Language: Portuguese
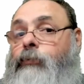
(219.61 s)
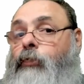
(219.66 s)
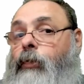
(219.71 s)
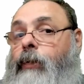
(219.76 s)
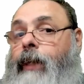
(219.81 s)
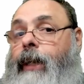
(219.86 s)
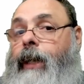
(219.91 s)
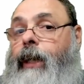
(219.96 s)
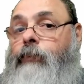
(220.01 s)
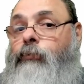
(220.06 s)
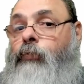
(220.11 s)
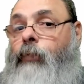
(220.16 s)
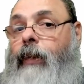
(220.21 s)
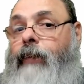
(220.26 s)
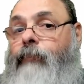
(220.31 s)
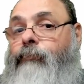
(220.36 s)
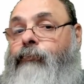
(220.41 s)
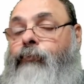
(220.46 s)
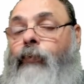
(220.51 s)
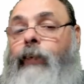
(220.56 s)
trocar de um
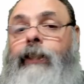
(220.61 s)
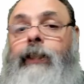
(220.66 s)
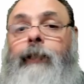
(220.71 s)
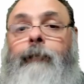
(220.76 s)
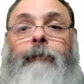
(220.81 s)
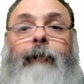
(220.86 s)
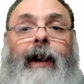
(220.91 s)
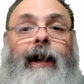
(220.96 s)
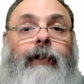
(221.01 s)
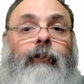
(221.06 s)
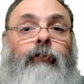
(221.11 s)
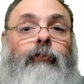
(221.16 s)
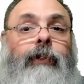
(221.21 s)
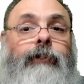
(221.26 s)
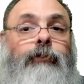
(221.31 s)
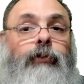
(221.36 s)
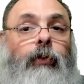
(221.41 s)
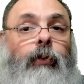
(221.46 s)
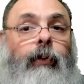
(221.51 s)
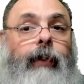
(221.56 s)
iPhone para um
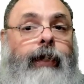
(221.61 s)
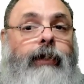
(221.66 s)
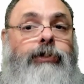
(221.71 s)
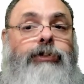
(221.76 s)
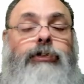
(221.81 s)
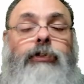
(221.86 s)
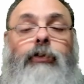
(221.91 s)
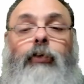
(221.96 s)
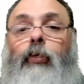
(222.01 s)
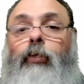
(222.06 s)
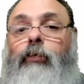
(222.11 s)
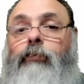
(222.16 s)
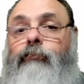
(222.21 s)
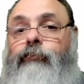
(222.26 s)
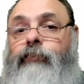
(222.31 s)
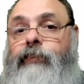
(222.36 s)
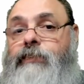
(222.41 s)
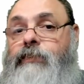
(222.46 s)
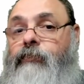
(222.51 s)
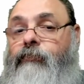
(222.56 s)
Android ou
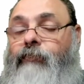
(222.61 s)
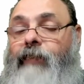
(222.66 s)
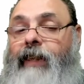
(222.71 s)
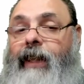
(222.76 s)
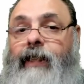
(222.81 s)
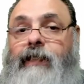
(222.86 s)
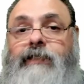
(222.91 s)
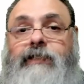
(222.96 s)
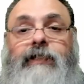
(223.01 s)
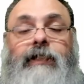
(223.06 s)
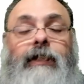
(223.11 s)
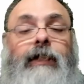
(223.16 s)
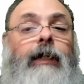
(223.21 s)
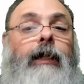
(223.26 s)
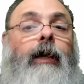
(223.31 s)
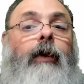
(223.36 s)
vice-versa,